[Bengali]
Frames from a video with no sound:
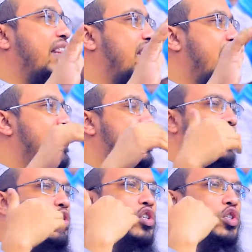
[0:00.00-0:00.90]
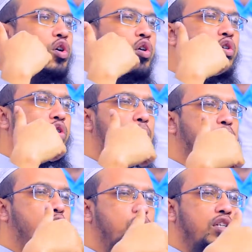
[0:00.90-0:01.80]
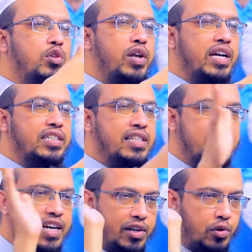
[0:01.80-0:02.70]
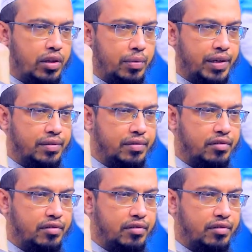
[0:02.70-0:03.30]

গান থাকলে সেগুলো সব গোষ্ঠী ধরে একসাথে ডিলিট করে দিলেন